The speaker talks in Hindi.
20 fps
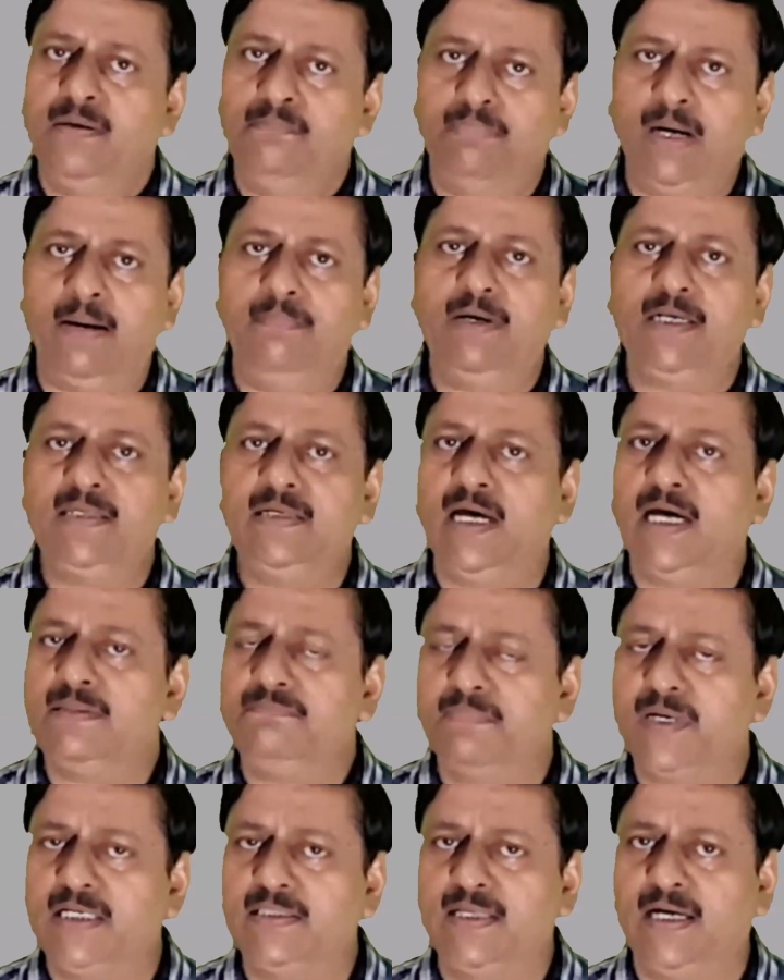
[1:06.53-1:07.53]
बाबर की
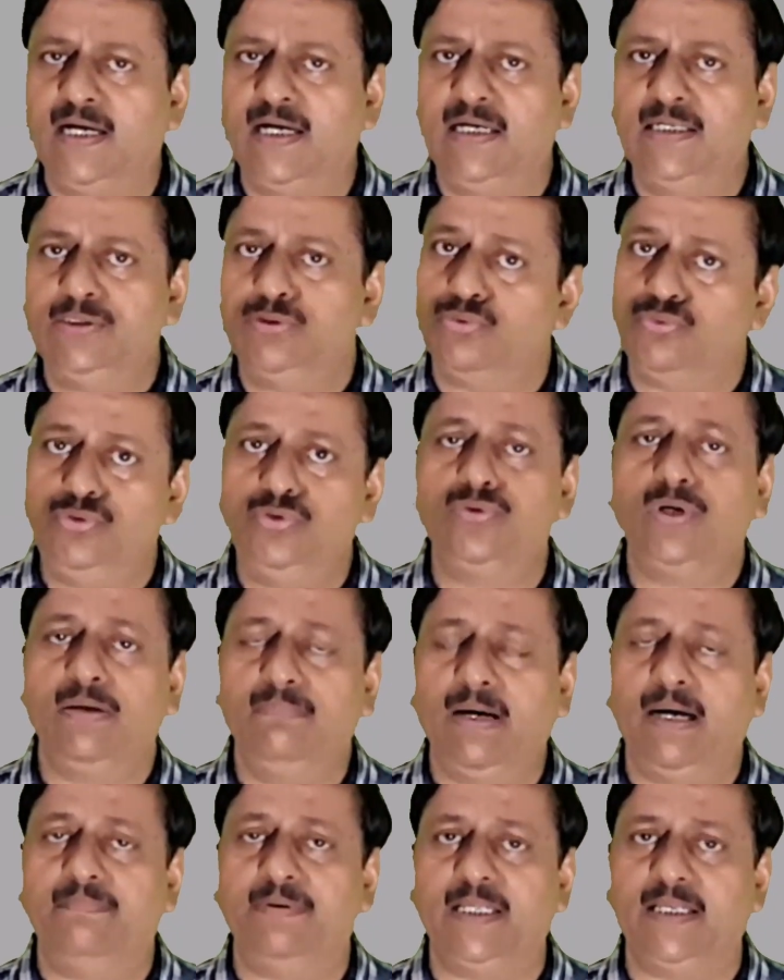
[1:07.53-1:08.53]
आत्मकथा के
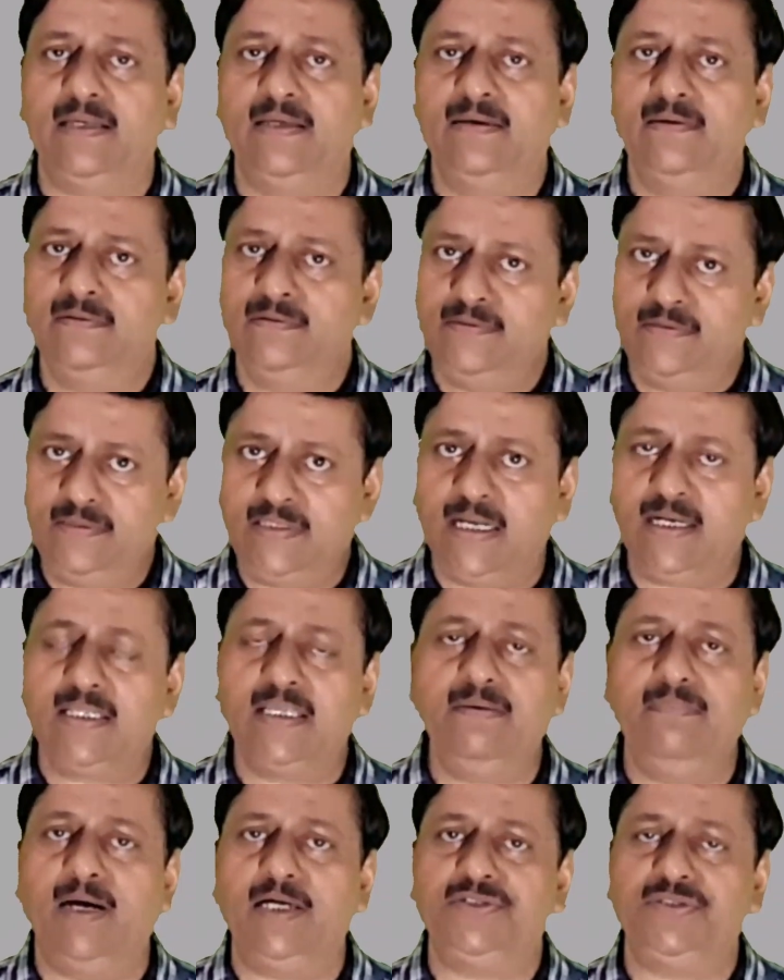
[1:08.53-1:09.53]
बाबरी
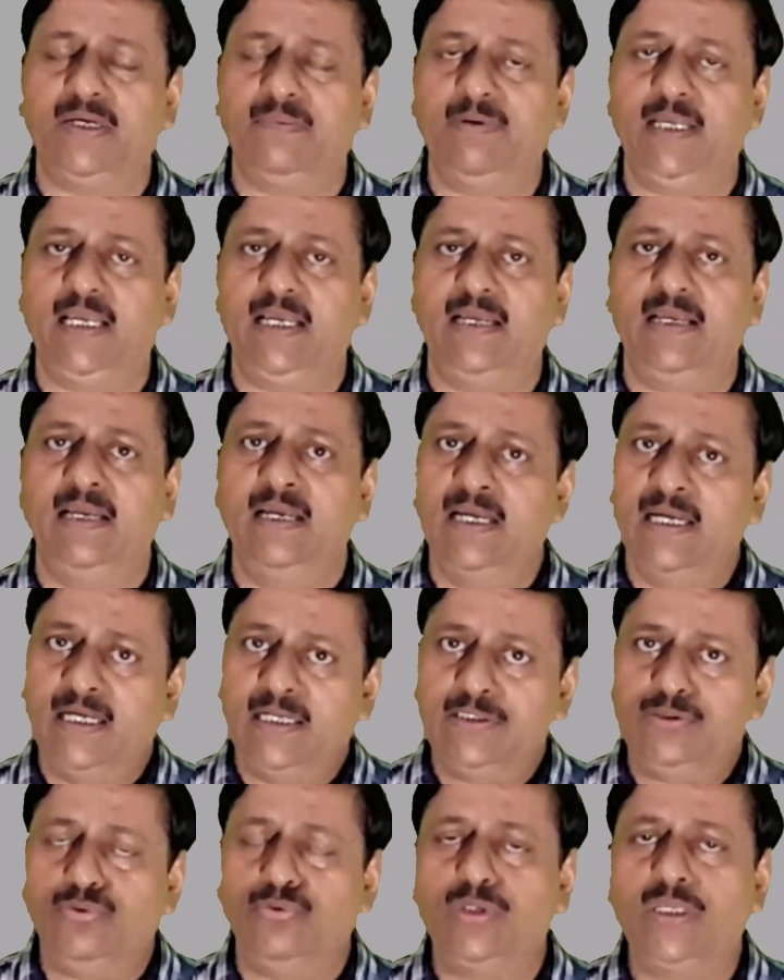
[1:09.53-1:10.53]
टर्की भाषा में है
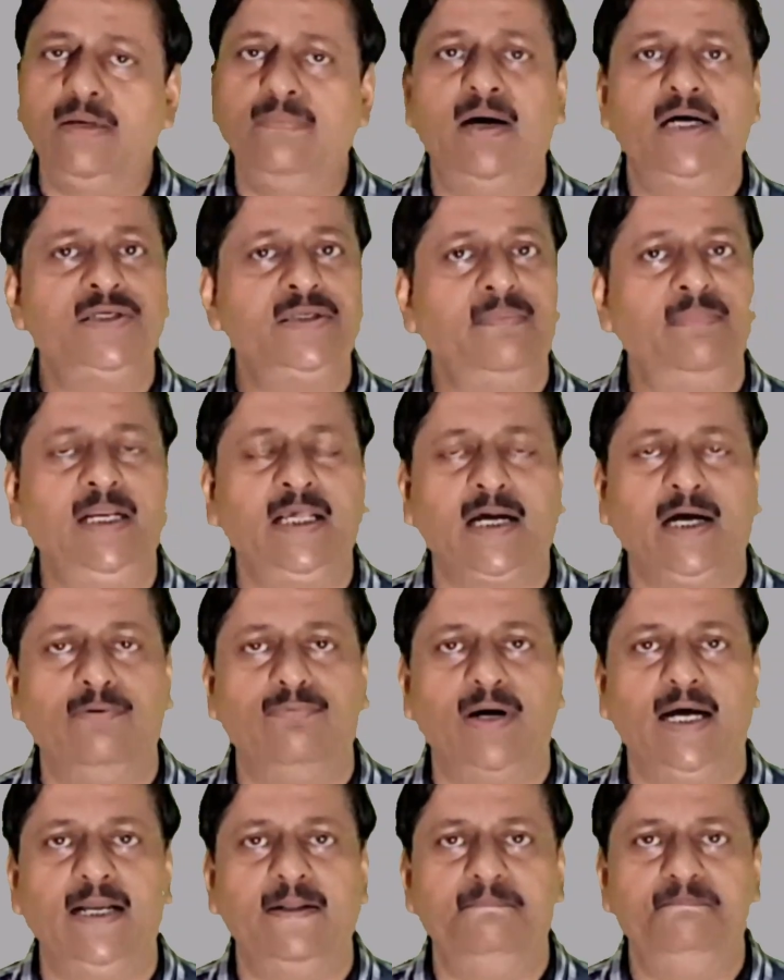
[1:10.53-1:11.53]
तुर्की भाषा में लिखा
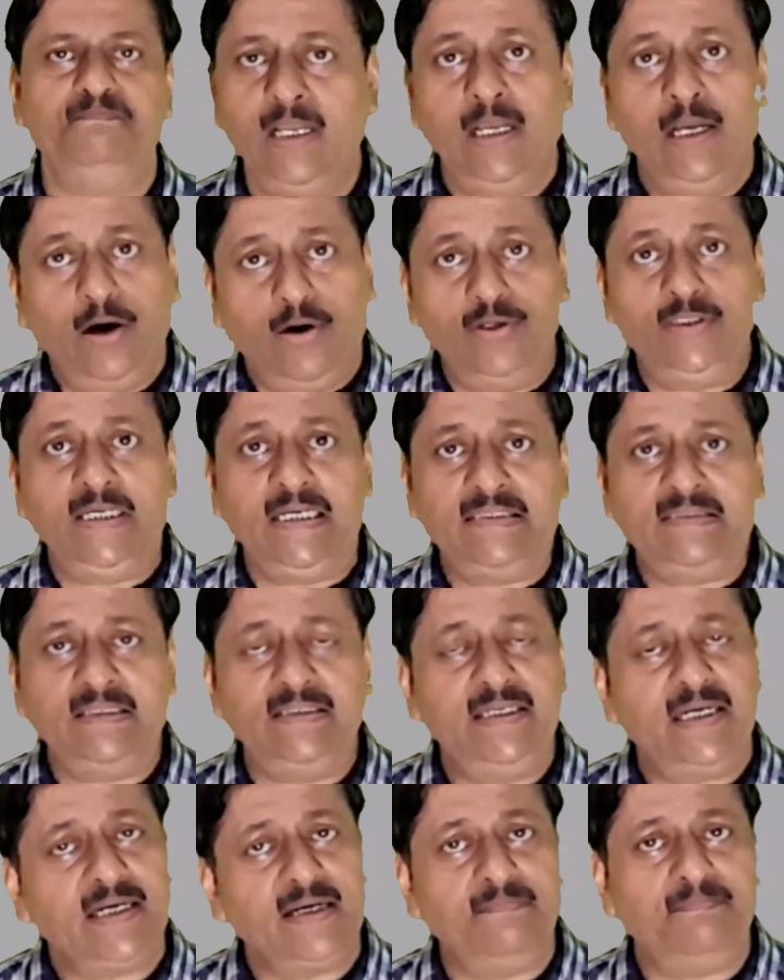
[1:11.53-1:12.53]
हुआ है और ये ईस्ट
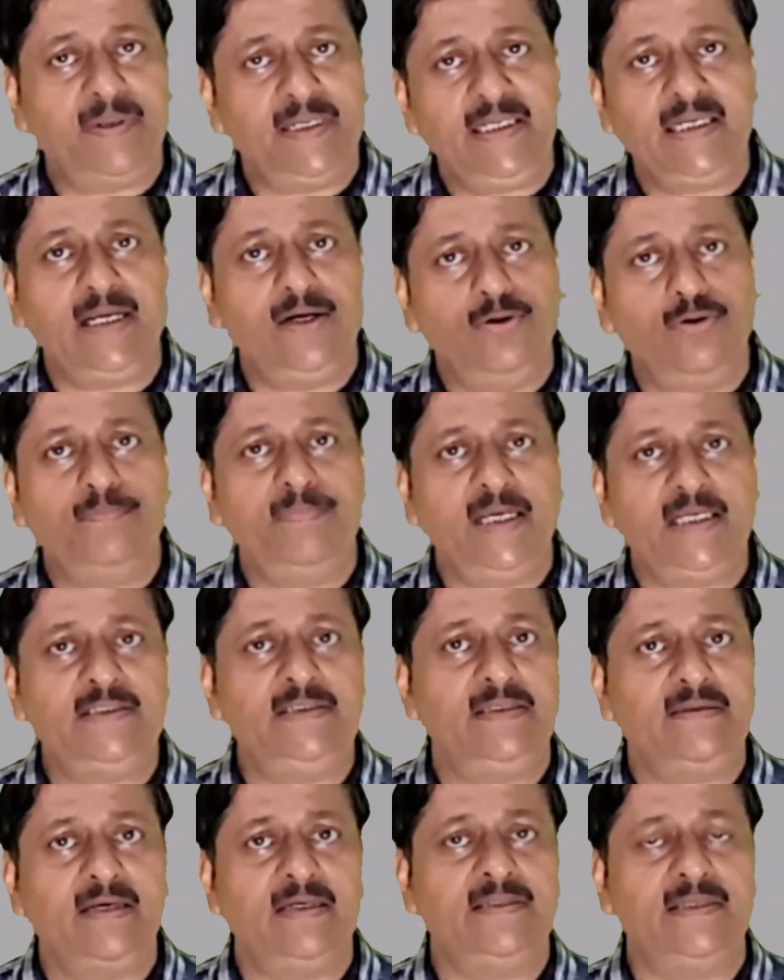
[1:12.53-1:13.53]
इंडिया कंपनी के लोग भी
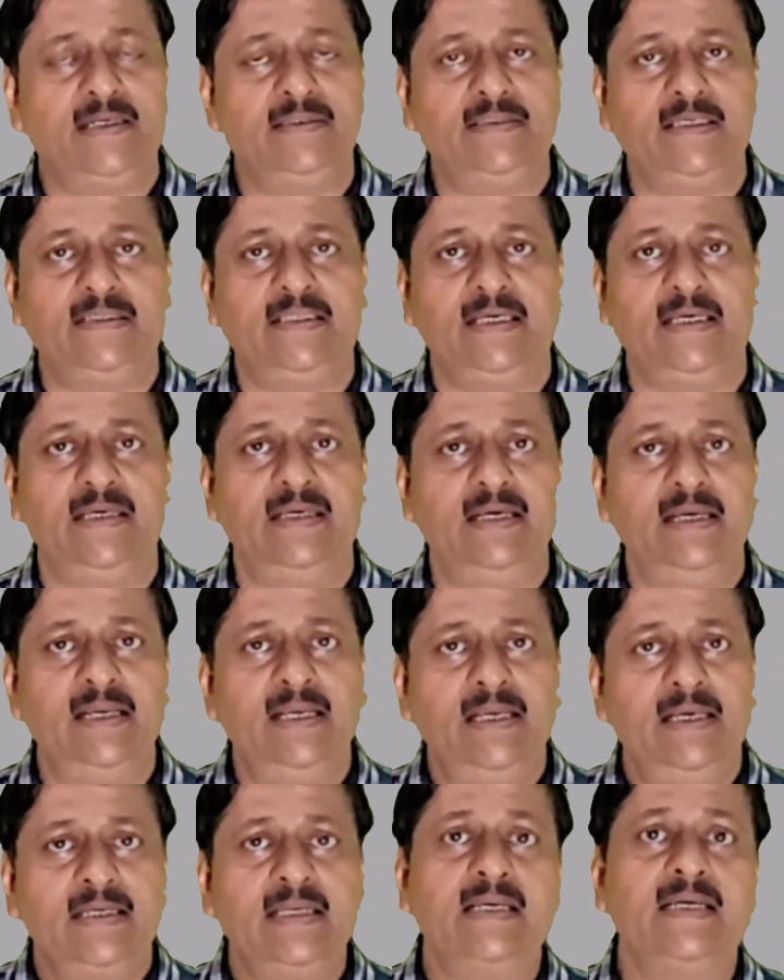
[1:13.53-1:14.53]
अच्छी तरह जानते थे
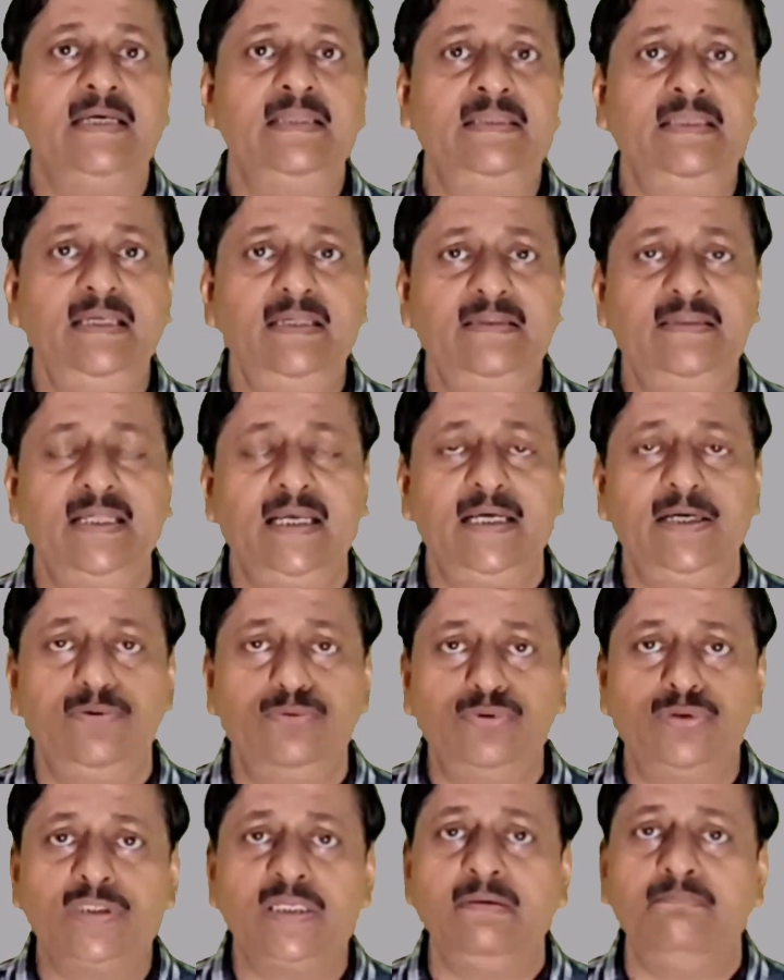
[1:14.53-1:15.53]
कि किसी से
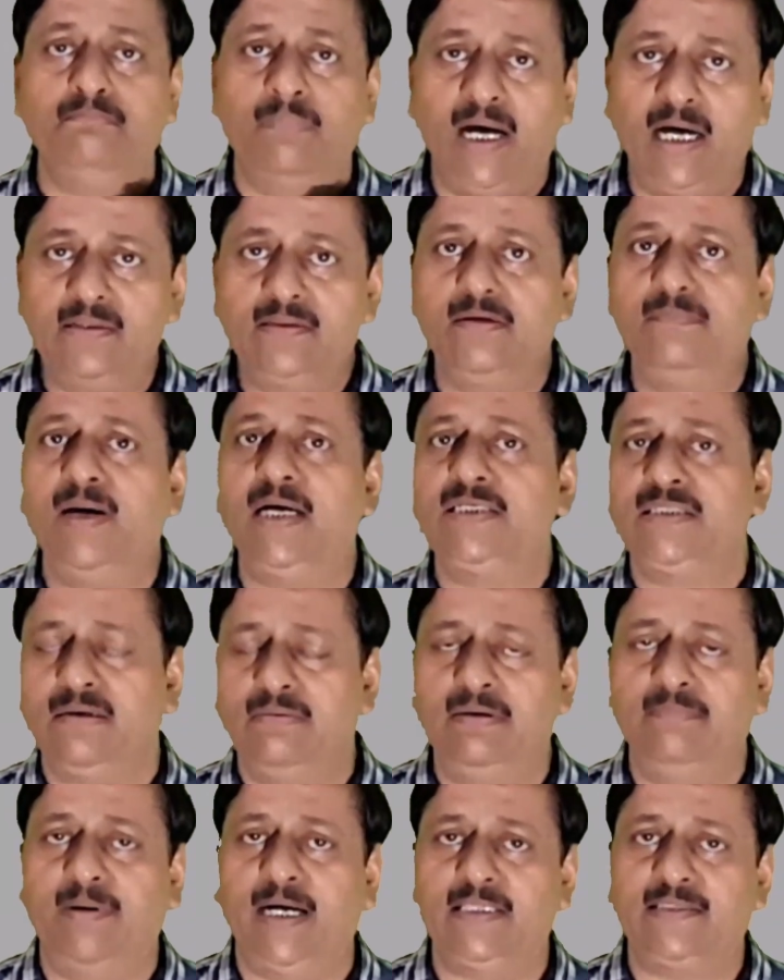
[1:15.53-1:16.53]
उसकी मातृभाषा
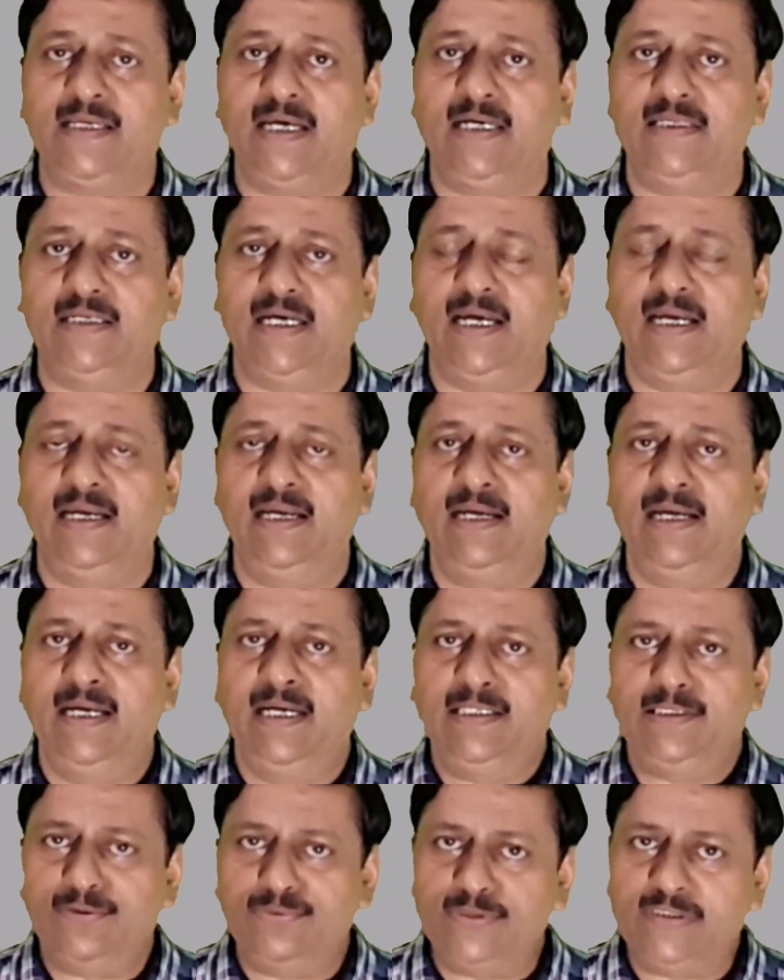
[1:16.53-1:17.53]
में बात किया जाए
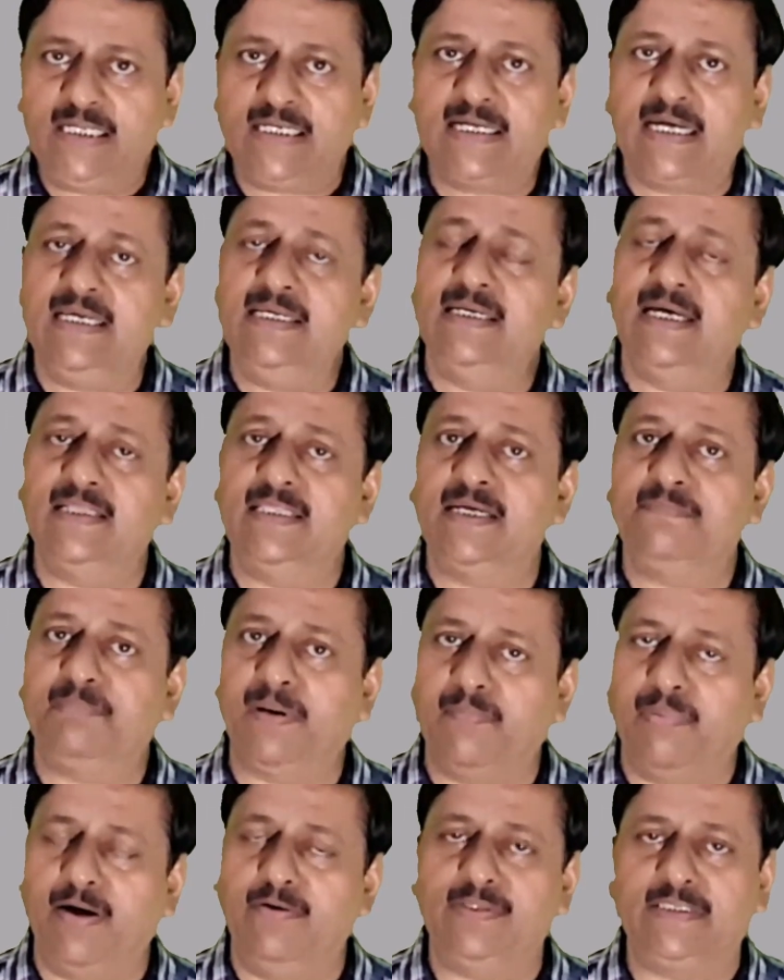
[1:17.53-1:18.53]
तो उसे कहीं अधिक
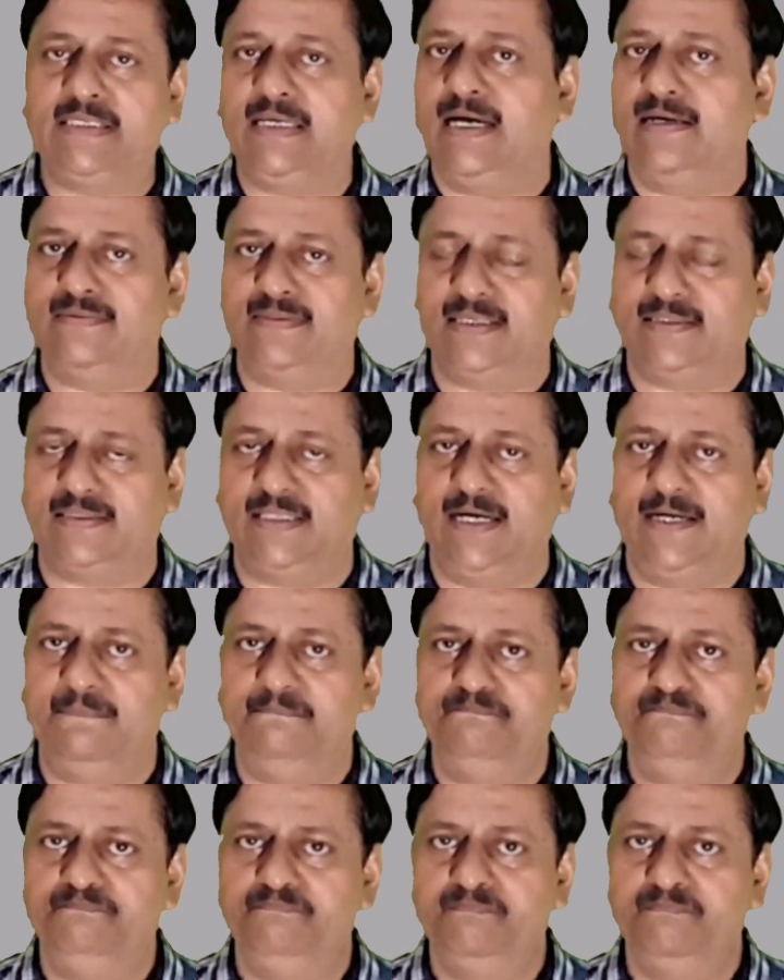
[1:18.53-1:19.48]
प्रभावित किया जा सकता है